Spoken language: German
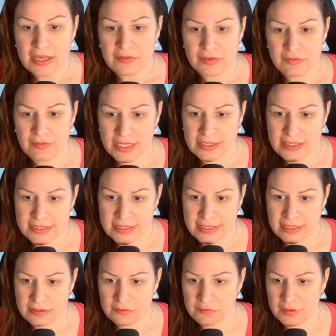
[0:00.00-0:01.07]
Wir werden
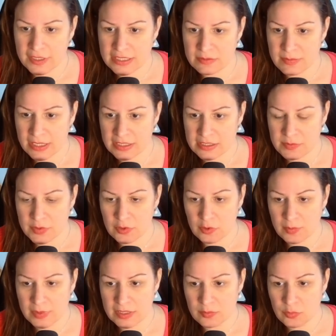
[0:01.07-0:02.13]
sehen, vielleicht mache ich mir
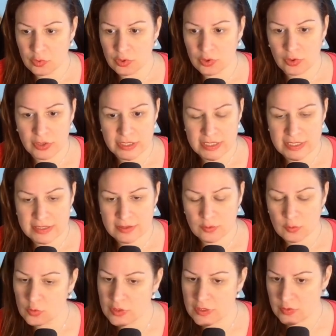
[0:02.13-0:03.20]
nochmal die Mühe, euch das in
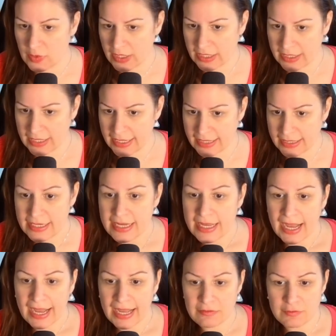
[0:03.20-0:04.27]
Ruhe zu erklären,
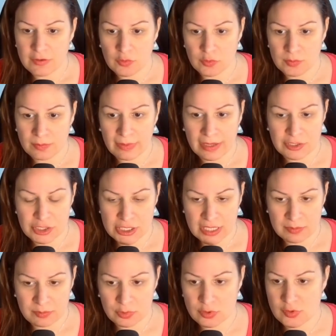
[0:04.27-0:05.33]
einfach um meinen
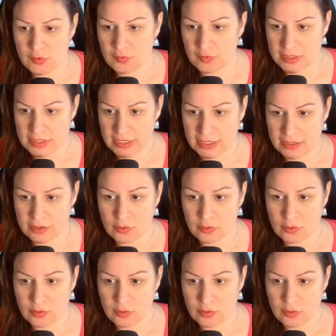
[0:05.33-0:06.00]
Standpunkt zu vertreten